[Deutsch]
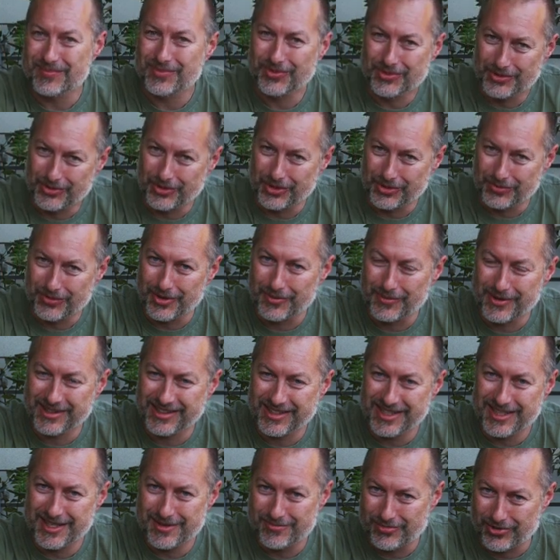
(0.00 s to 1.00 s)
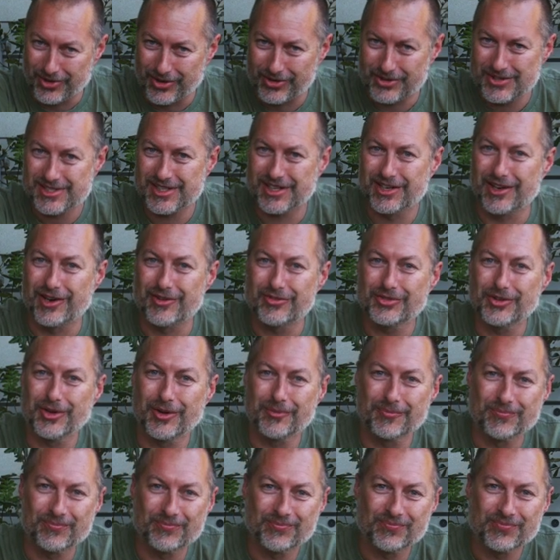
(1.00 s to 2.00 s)
Dort, wo wir die Pflanzen gekauft haben,
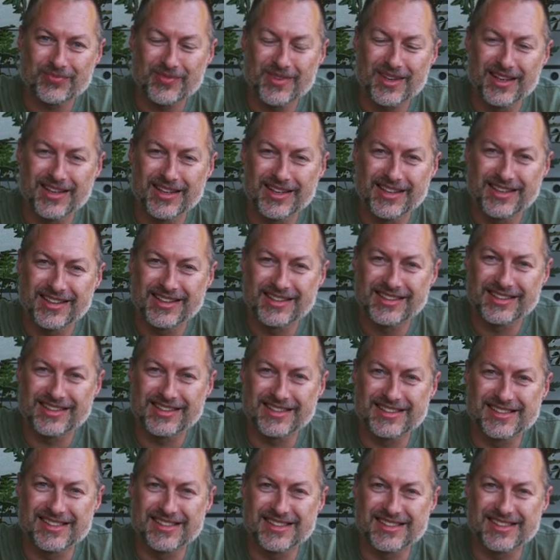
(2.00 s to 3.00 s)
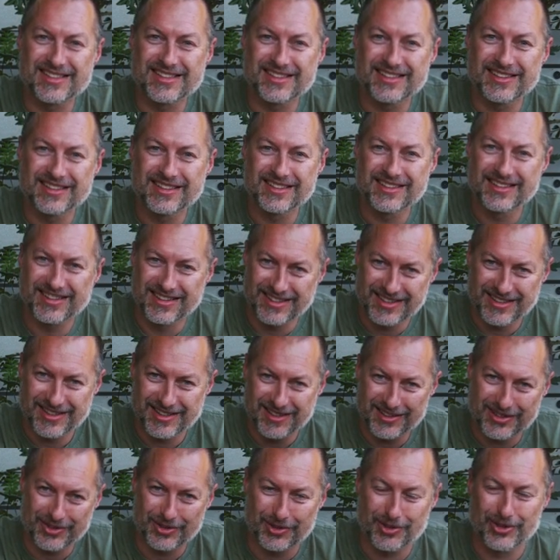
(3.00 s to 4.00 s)
das ist
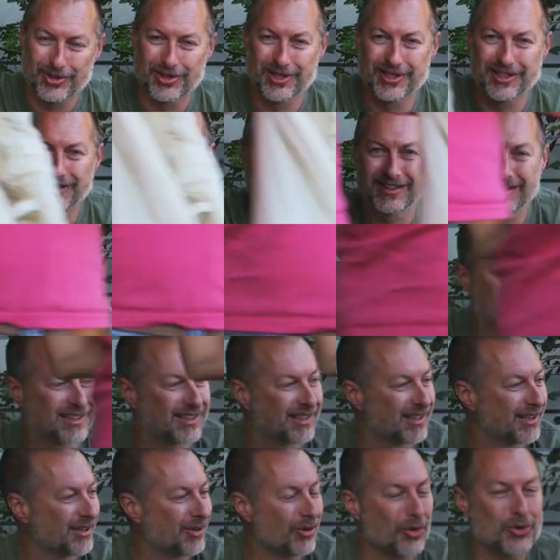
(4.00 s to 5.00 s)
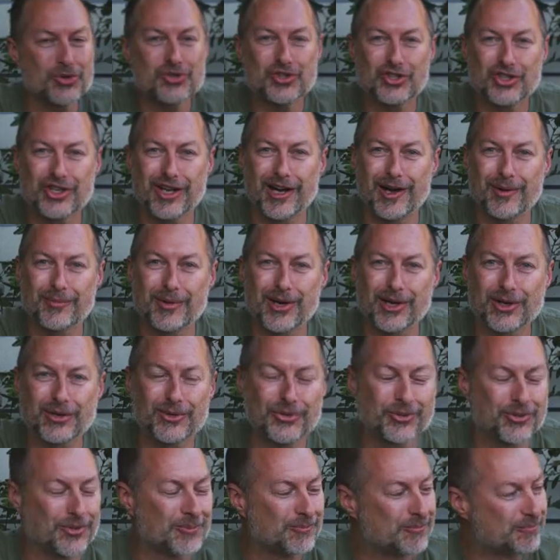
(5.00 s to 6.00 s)
da in, der Oststeiermark
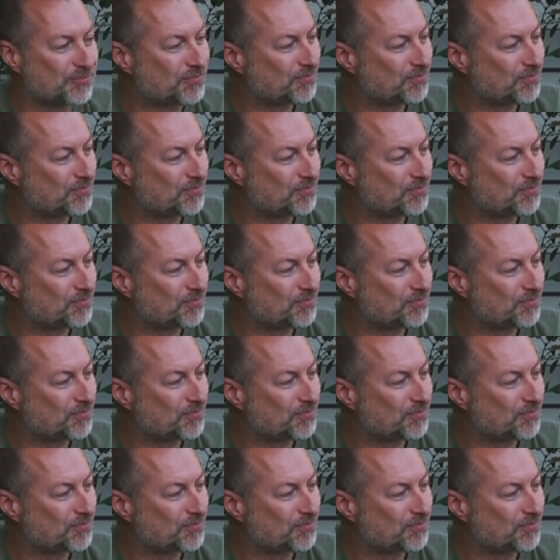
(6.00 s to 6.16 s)
unten,